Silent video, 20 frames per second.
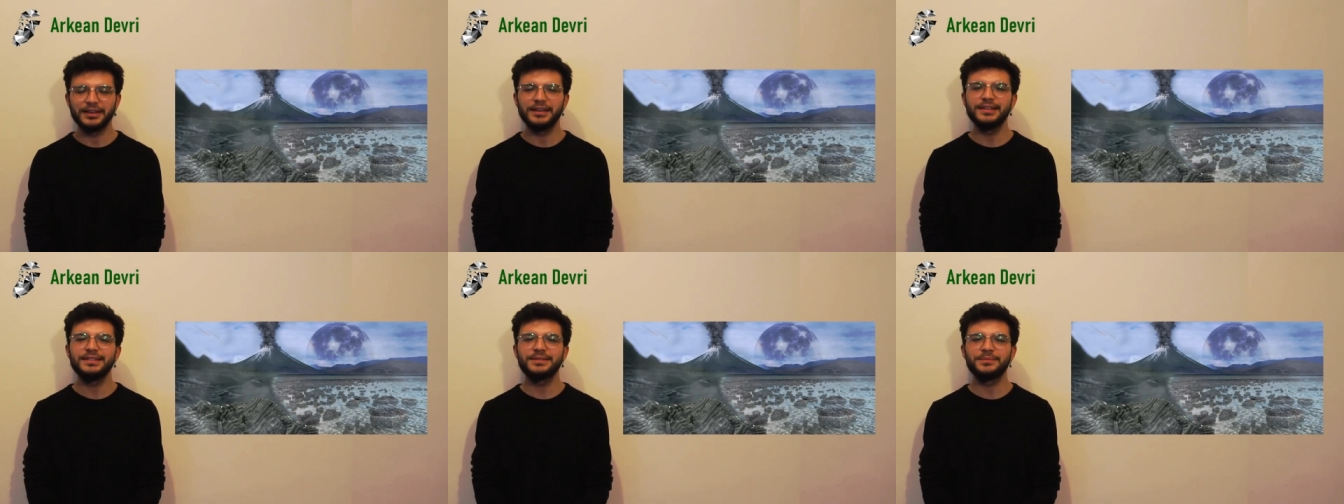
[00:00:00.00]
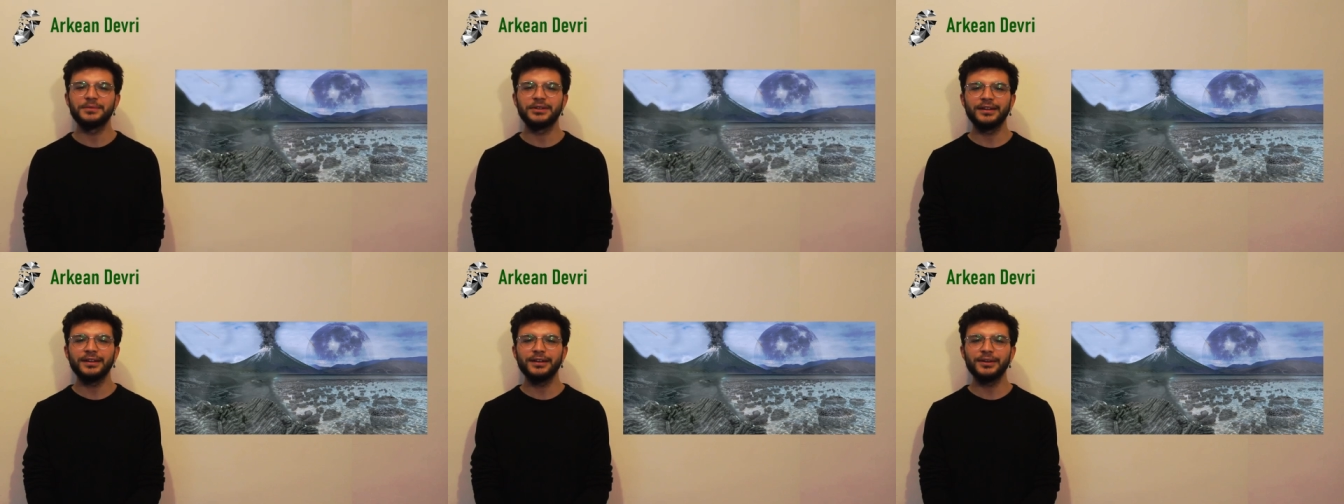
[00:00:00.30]

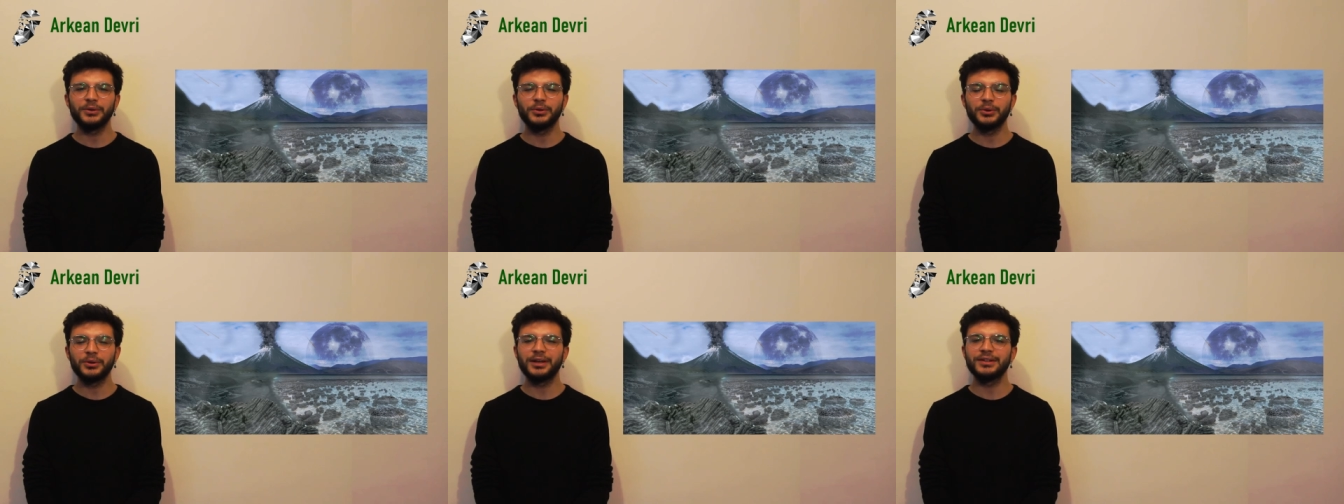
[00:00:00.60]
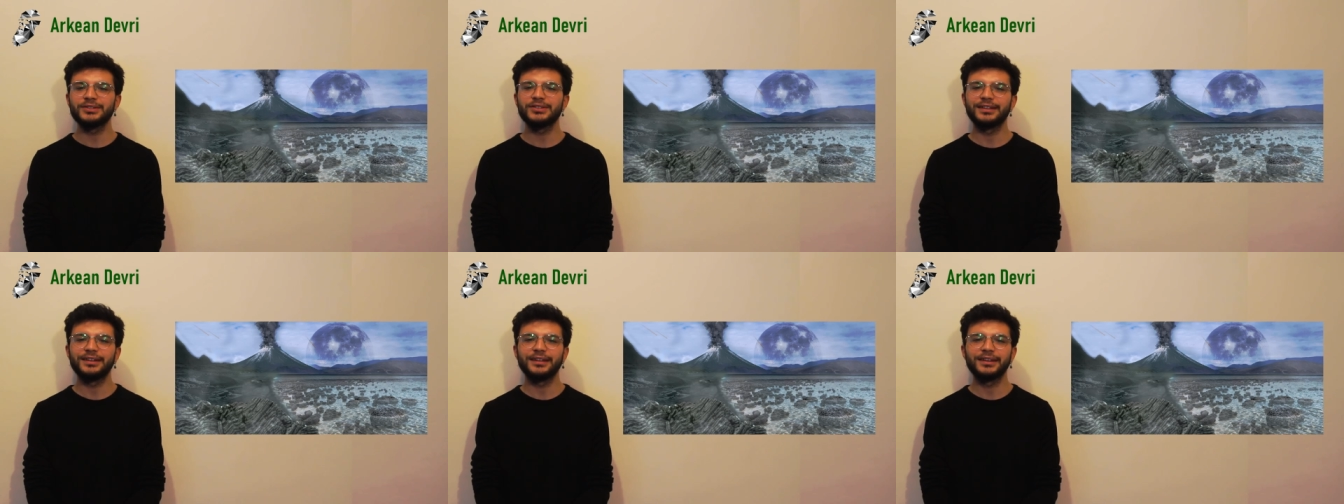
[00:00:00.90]
İsmini
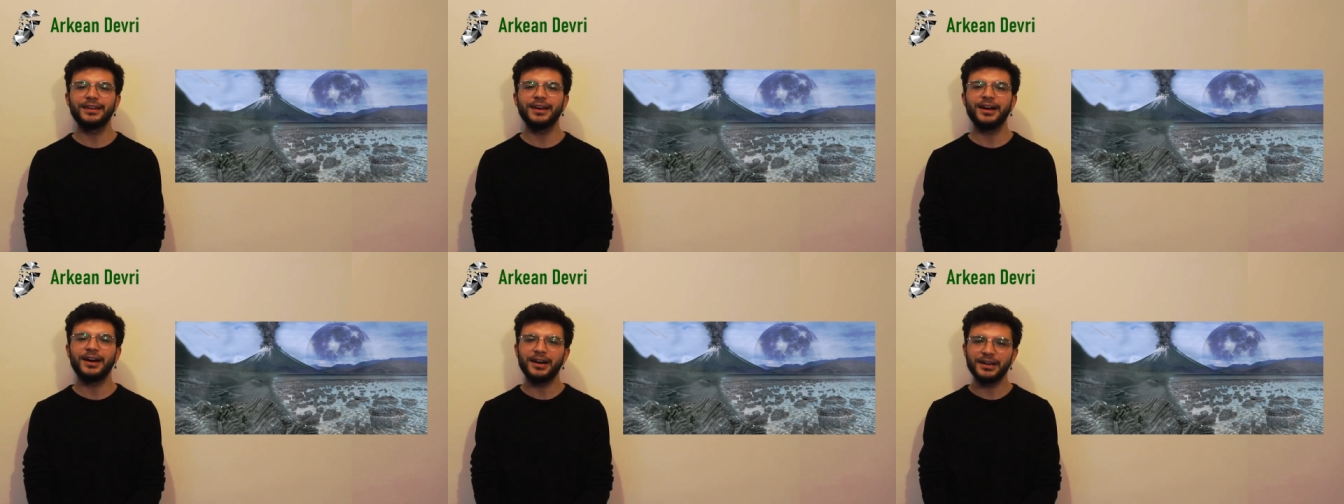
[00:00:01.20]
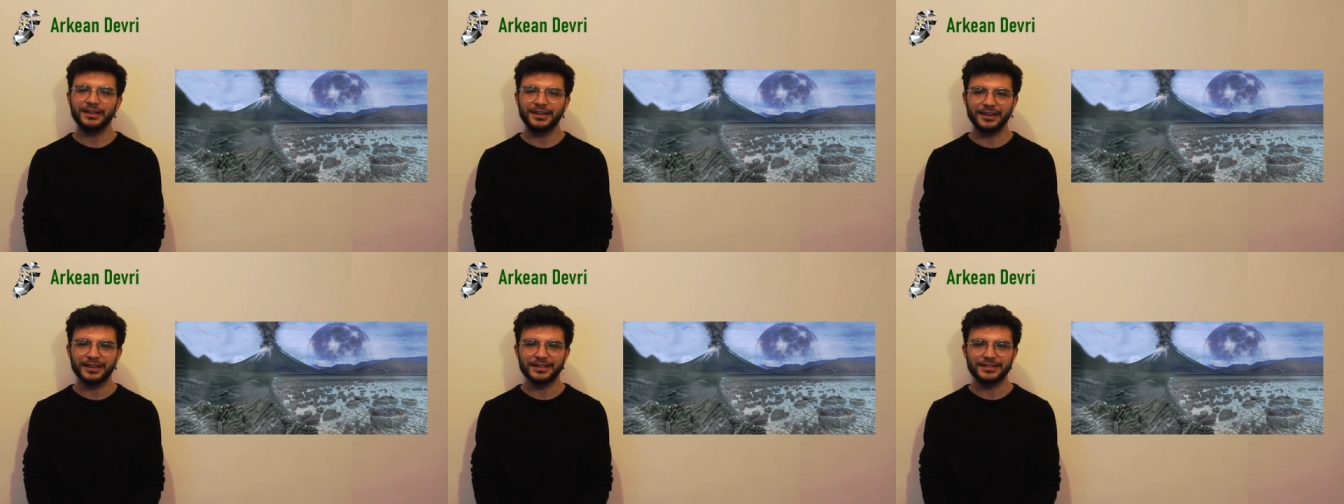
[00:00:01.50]
Yunanca'daki
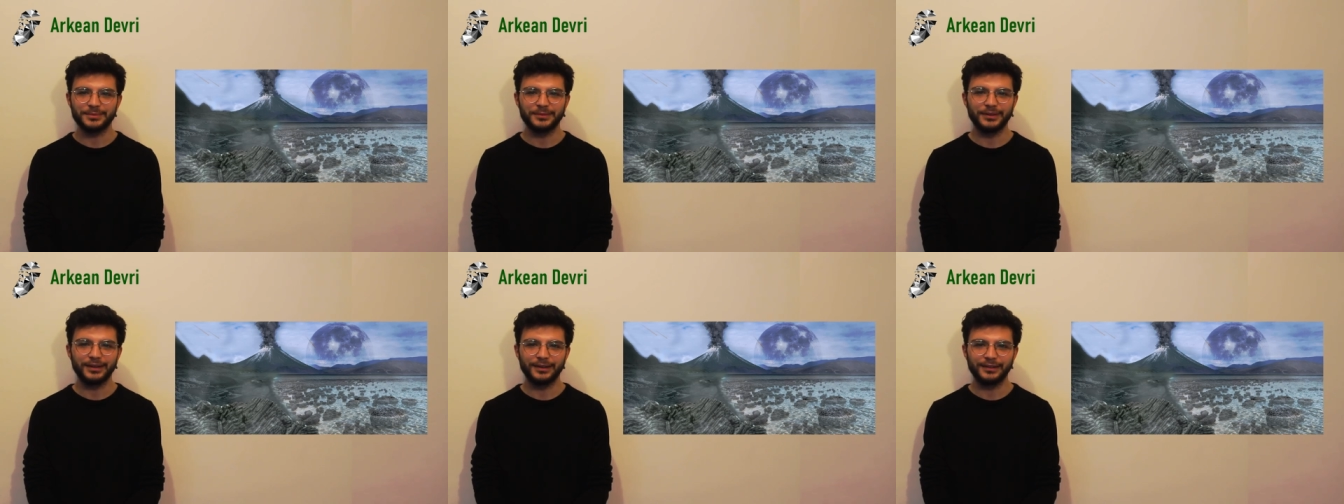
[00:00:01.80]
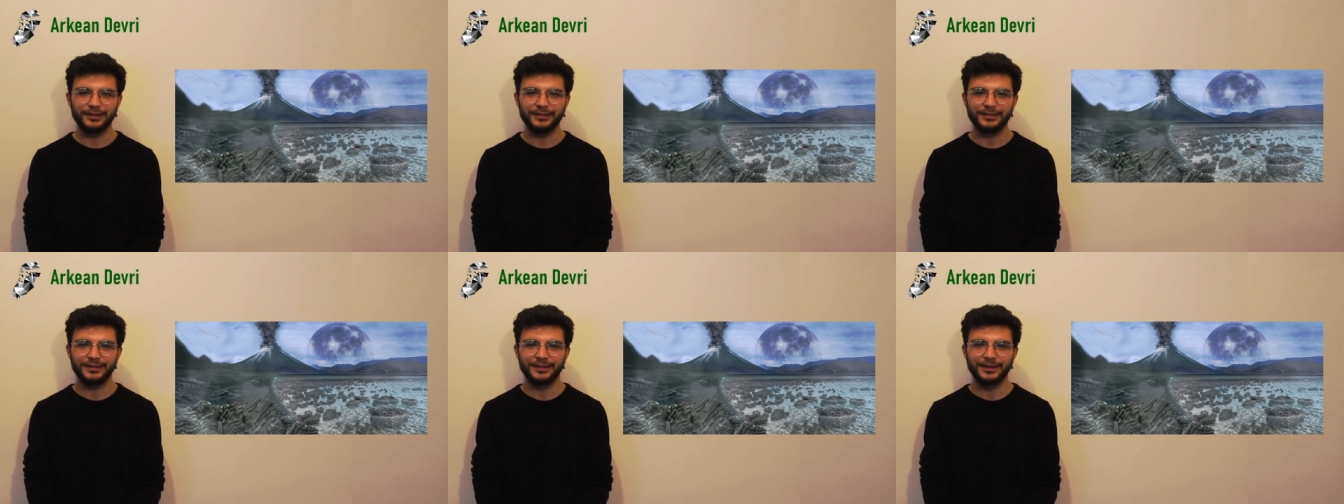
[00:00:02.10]
Arke isminden
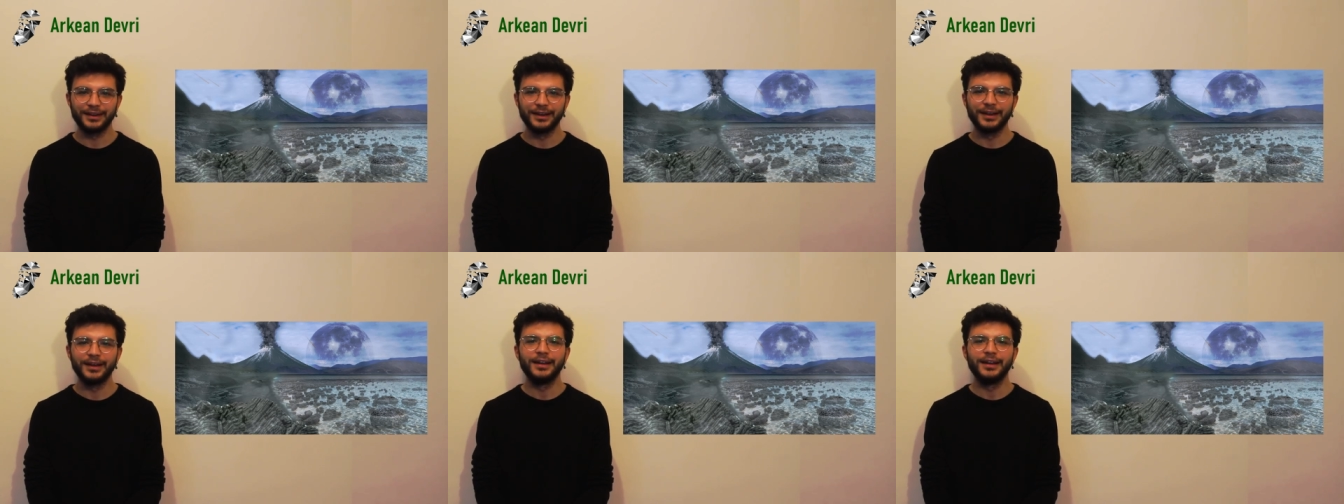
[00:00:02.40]
alır.